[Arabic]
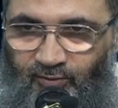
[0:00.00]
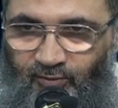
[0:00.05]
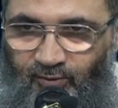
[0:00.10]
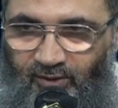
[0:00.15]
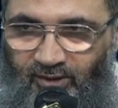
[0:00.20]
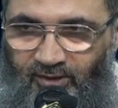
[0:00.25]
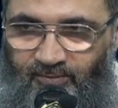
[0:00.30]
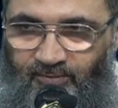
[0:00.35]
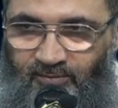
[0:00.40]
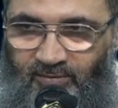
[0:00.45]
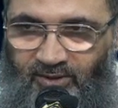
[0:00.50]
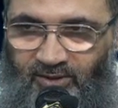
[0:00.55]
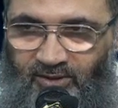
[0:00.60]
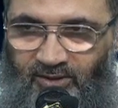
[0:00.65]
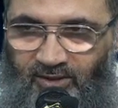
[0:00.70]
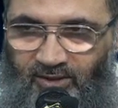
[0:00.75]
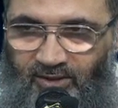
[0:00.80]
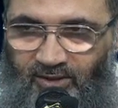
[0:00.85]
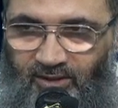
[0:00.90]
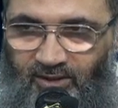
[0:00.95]

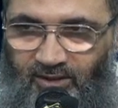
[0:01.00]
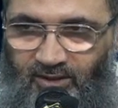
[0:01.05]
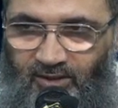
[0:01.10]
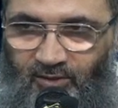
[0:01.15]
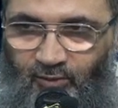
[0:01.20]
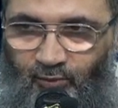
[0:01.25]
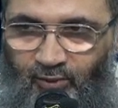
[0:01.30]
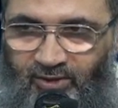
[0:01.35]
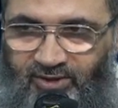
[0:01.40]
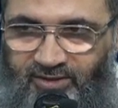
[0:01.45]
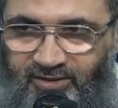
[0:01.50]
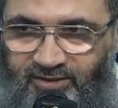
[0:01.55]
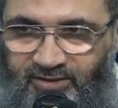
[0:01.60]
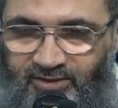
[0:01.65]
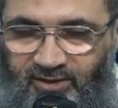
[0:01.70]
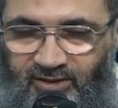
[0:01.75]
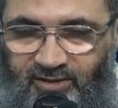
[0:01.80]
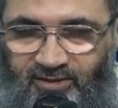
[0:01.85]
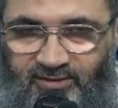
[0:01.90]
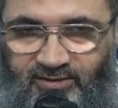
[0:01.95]
وأما
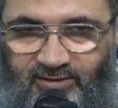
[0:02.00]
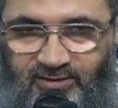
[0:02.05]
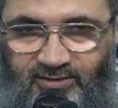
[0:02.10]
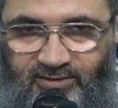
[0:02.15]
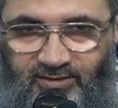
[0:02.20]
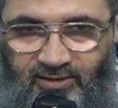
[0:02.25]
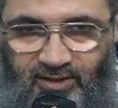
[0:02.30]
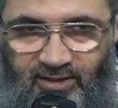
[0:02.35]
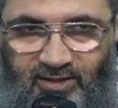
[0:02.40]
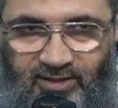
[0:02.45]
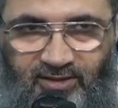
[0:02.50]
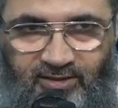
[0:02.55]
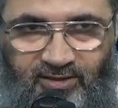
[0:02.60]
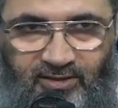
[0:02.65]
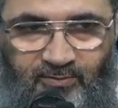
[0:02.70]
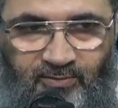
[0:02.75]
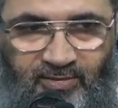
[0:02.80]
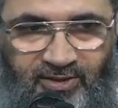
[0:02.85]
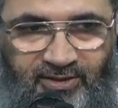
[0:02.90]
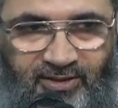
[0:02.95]
أوليات هذا
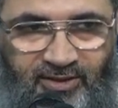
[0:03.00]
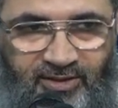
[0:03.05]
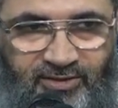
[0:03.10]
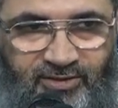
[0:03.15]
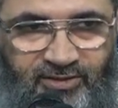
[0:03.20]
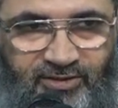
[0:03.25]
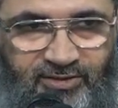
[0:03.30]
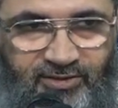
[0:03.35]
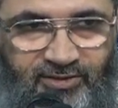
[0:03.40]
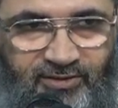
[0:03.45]
المنهج